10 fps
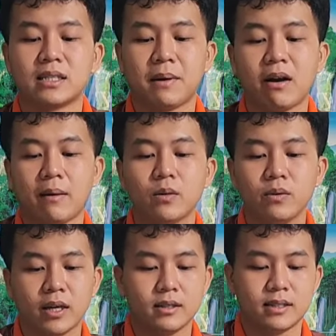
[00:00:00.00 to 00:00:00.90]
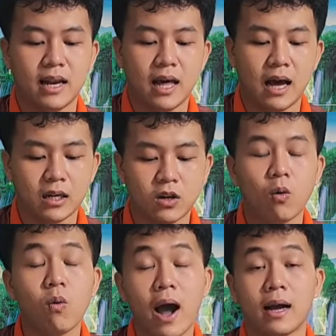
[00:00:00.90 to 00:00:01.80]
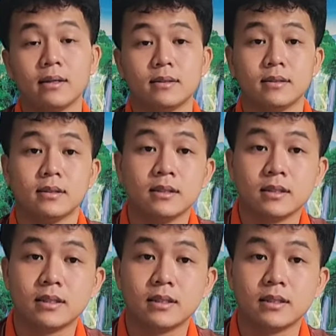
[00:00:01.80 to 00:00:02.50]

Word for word: ở đây Quốc Thành sẽ bảo đảm cho quý vị, đây là khổ qua,